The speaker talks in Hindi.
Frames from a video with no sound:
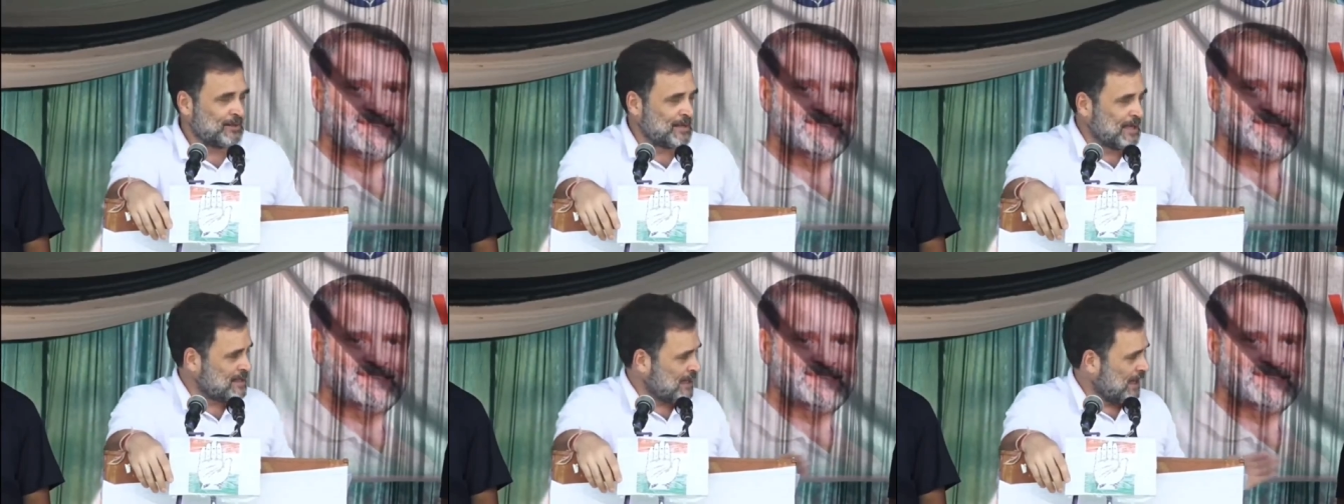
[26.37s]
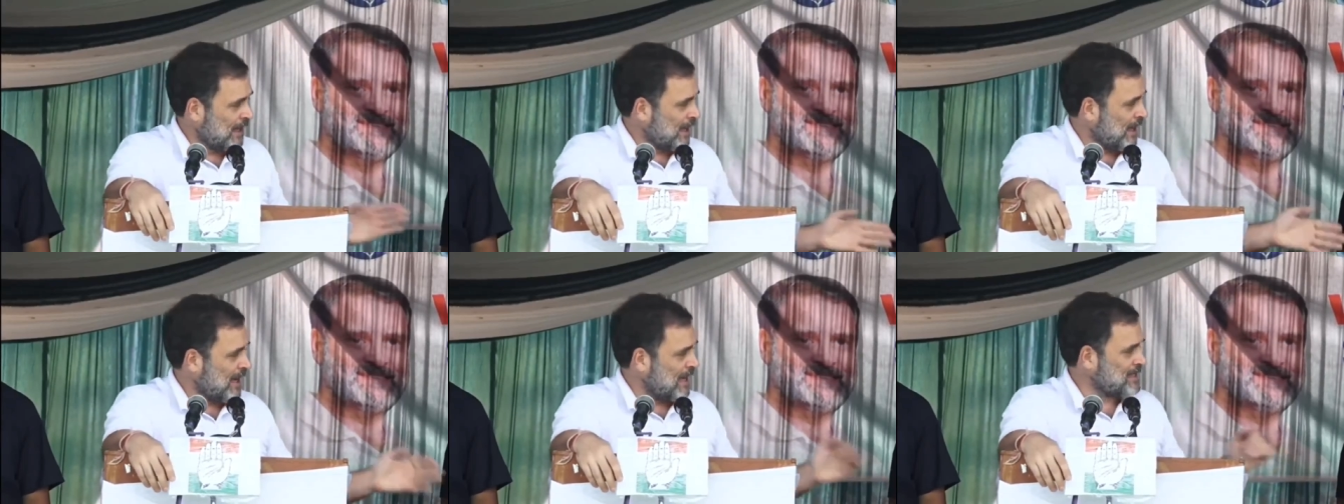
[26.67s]

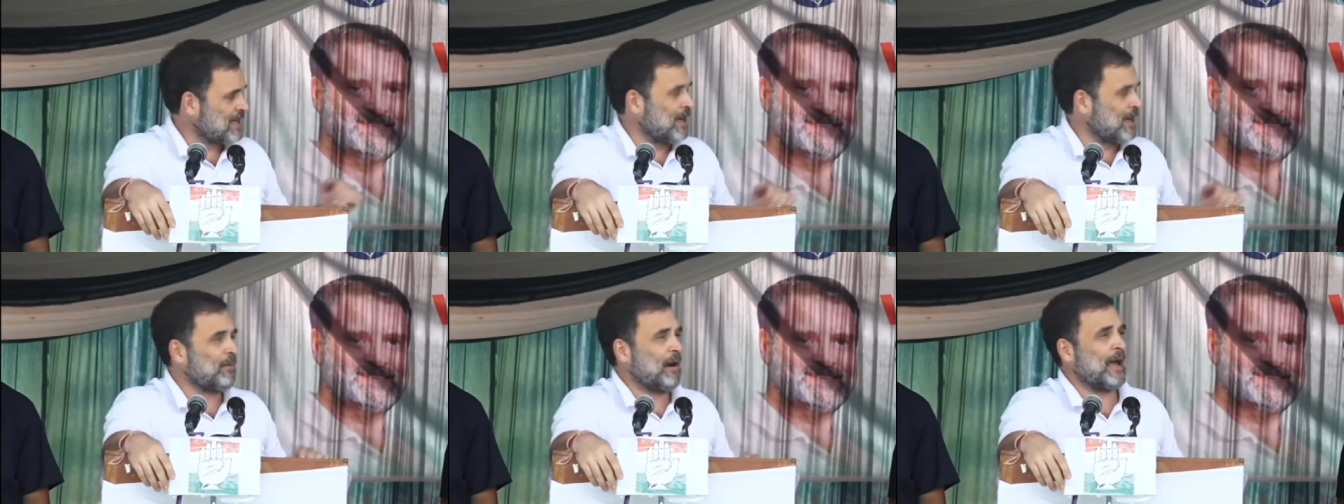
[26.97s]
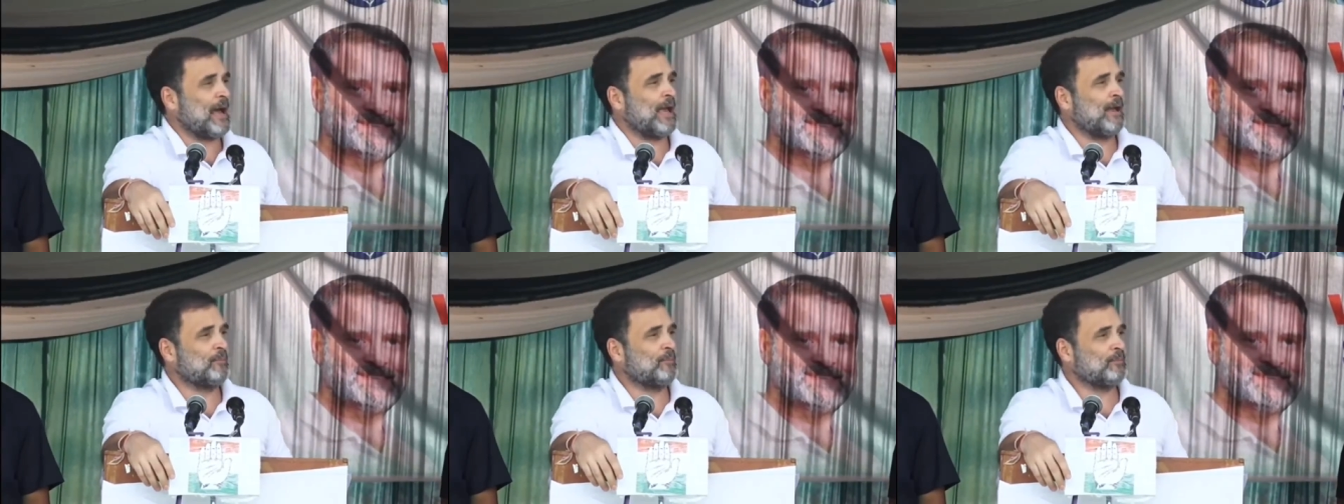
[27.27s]
जैसे कर्रा साहब
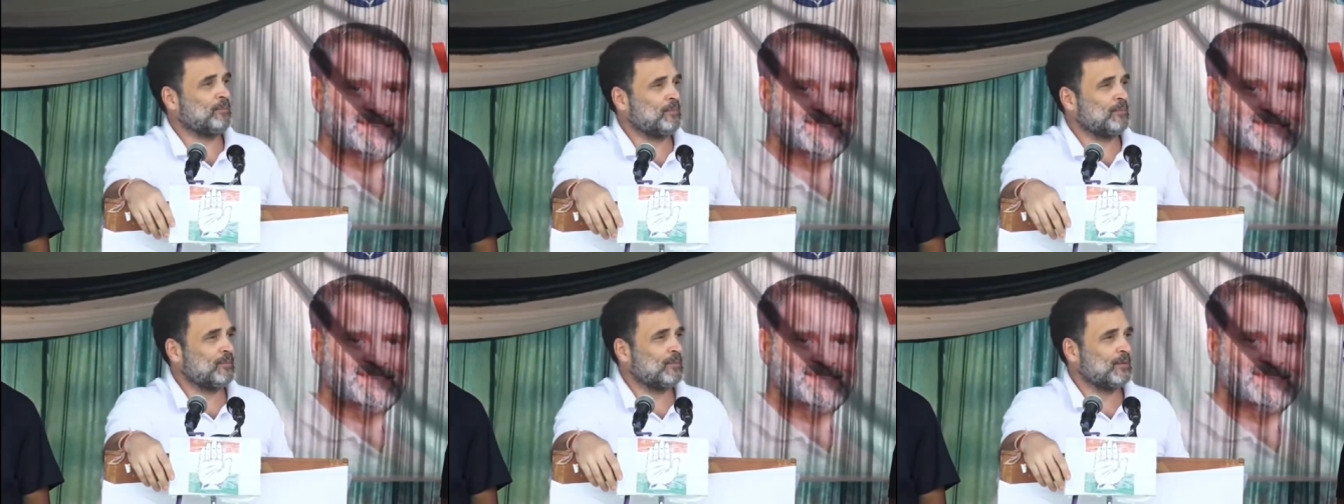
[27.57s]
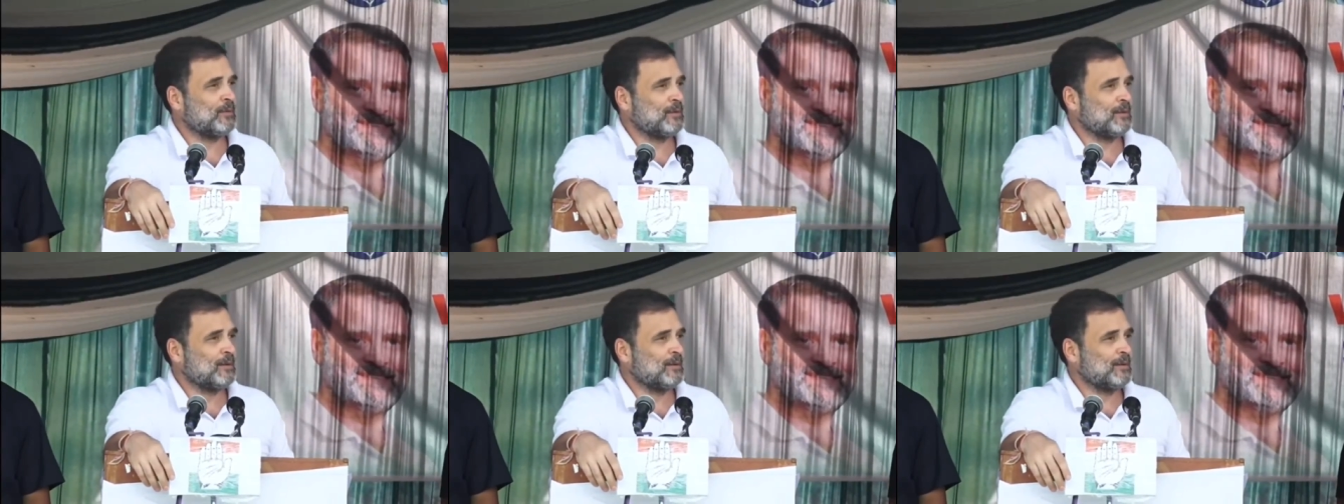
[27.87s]
आए
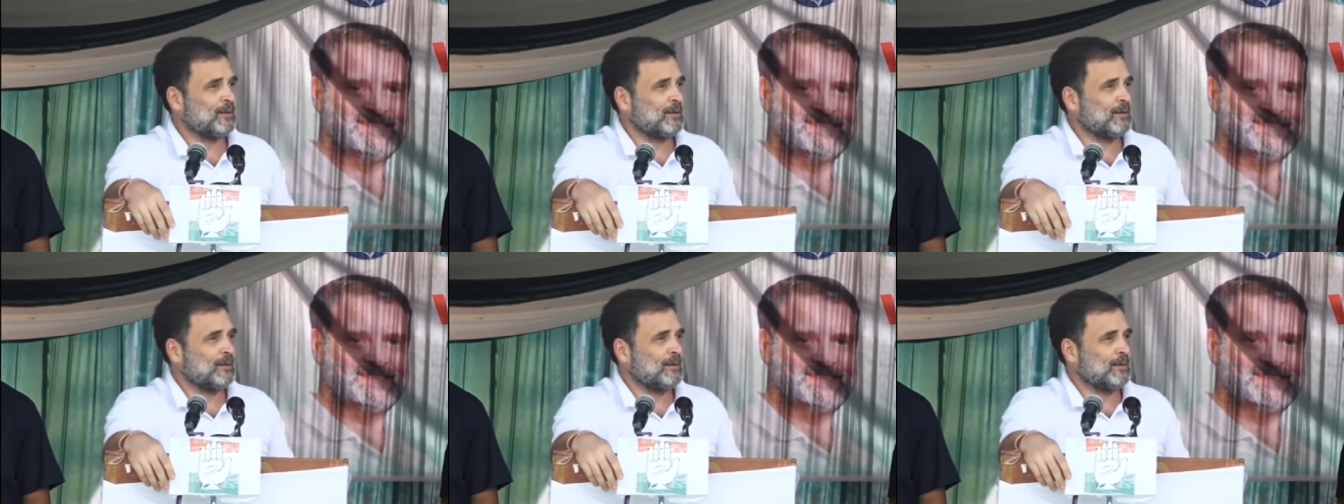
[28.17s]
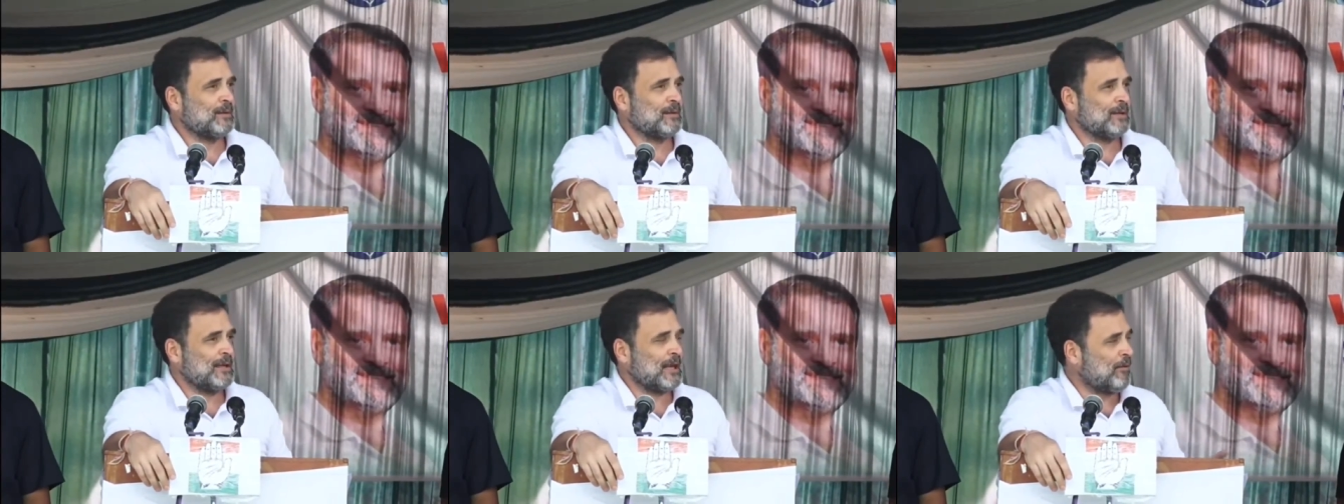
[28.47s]

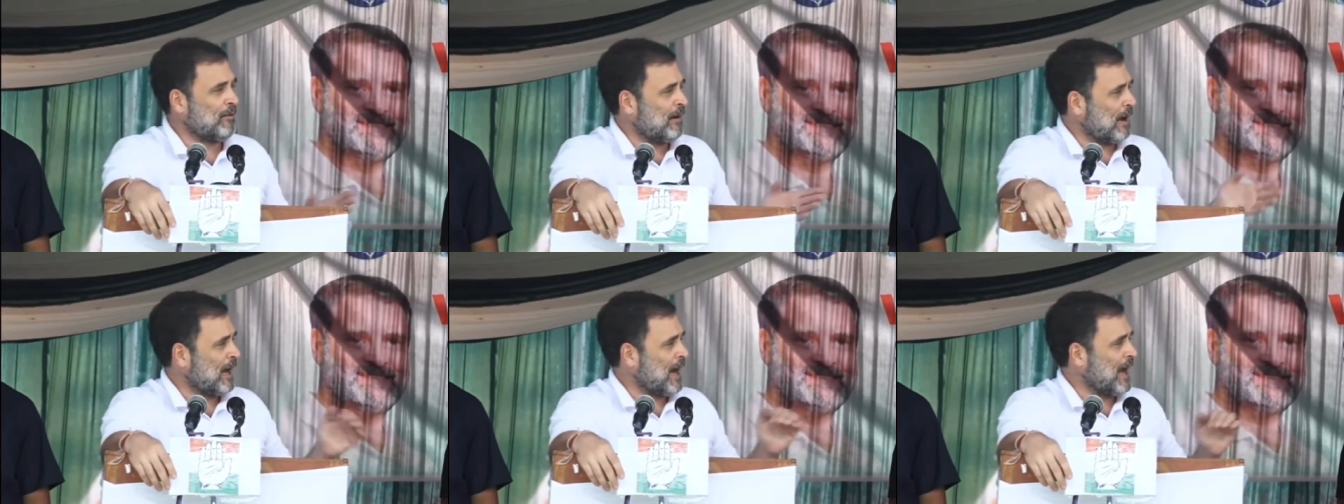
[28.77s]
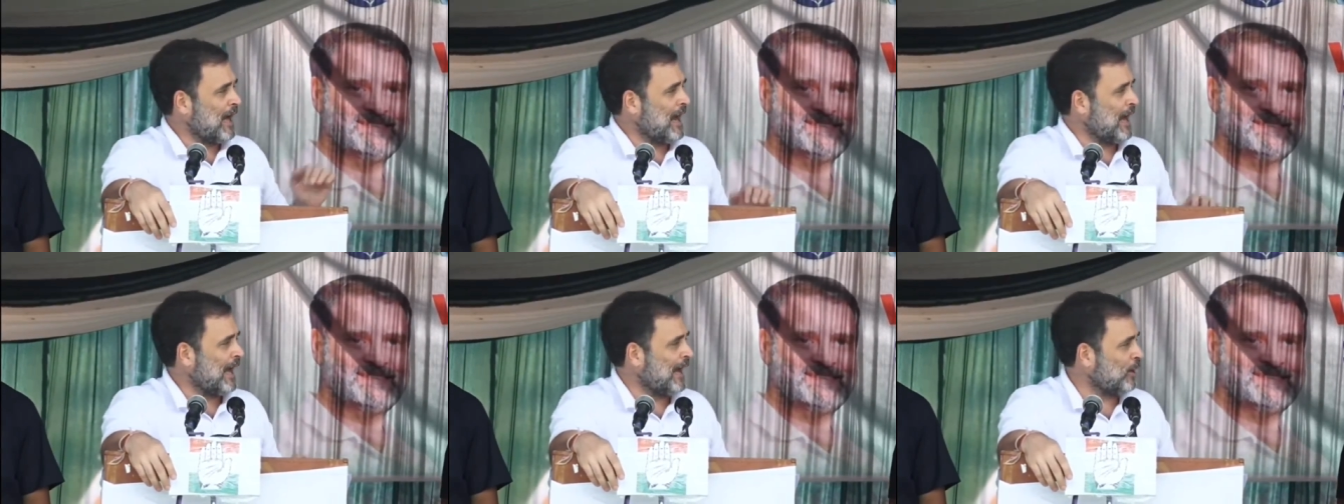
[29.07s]
या
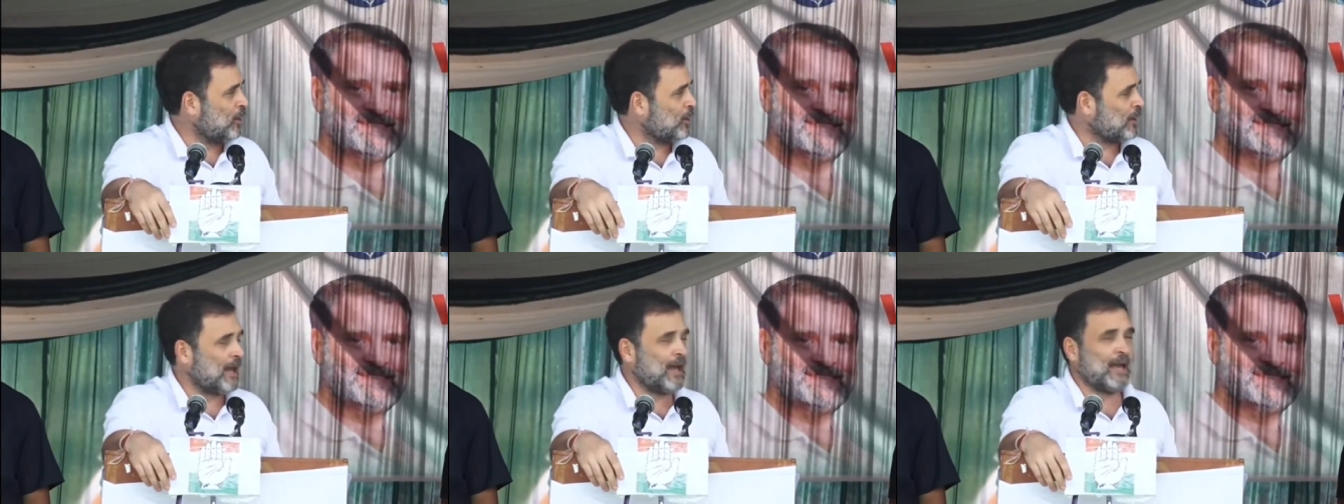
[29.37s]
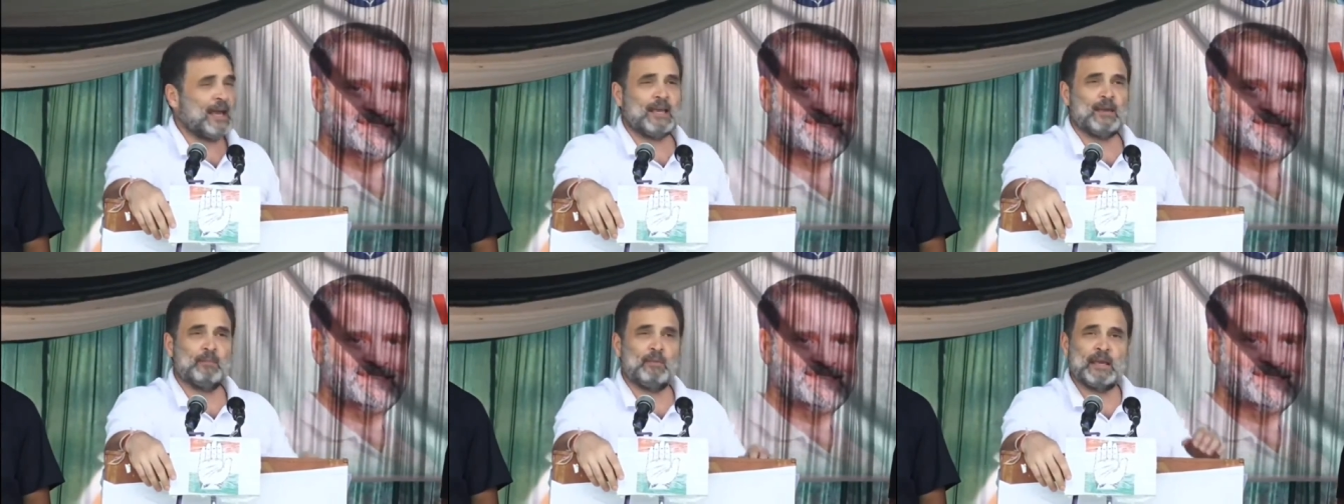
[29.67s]
वकार आए और
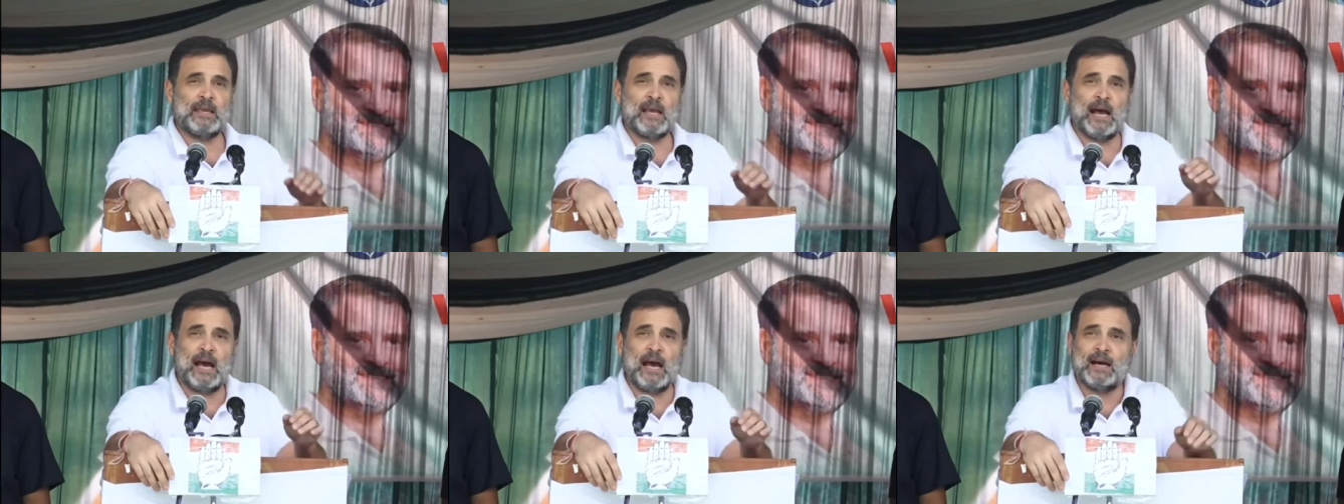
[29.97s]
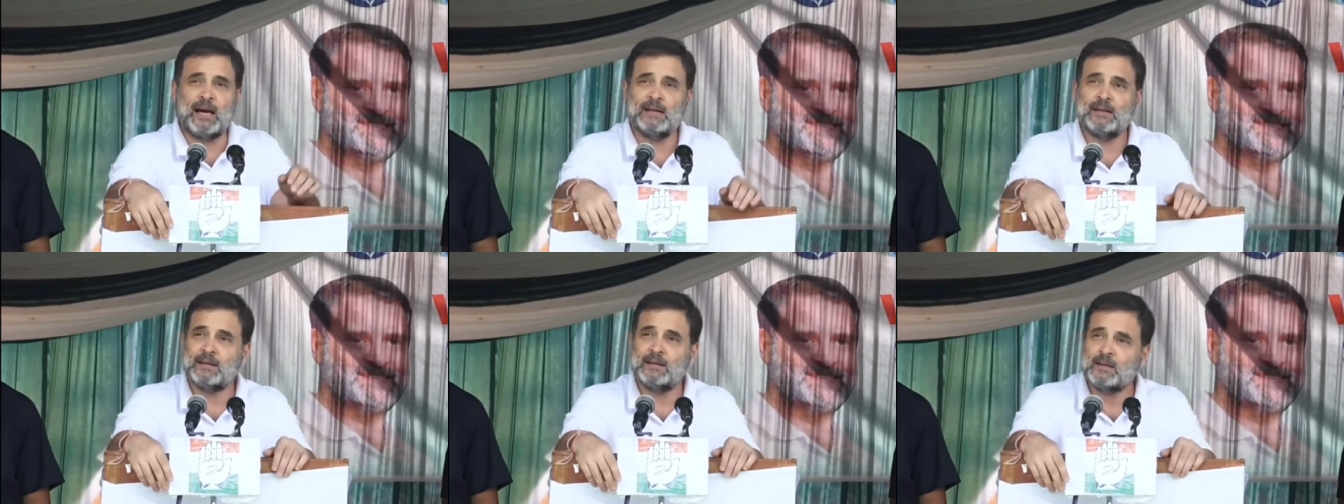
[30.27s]
कहें कि
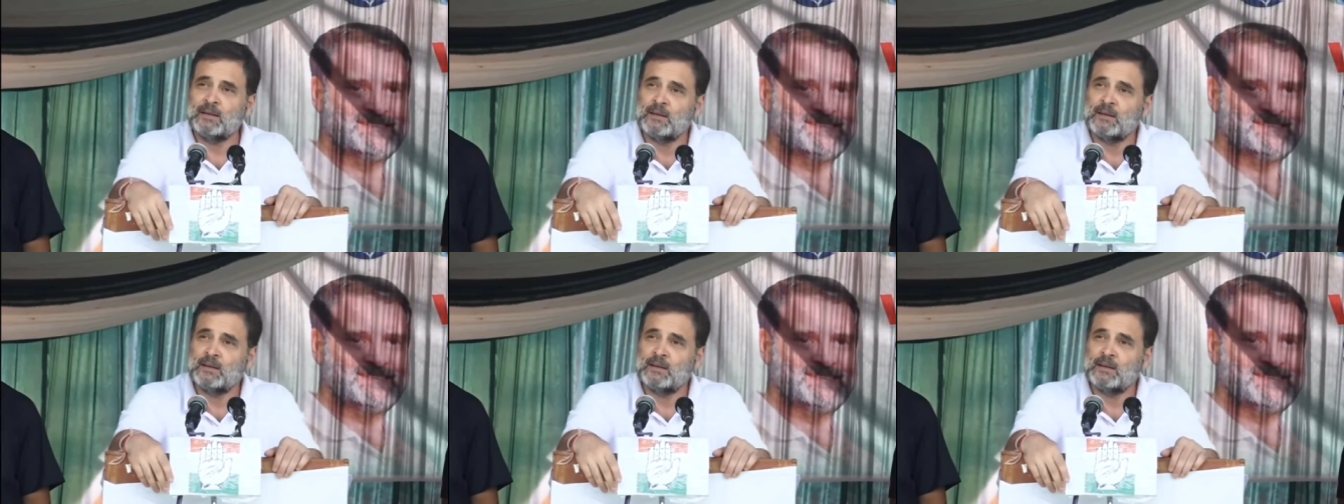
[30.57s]
भैया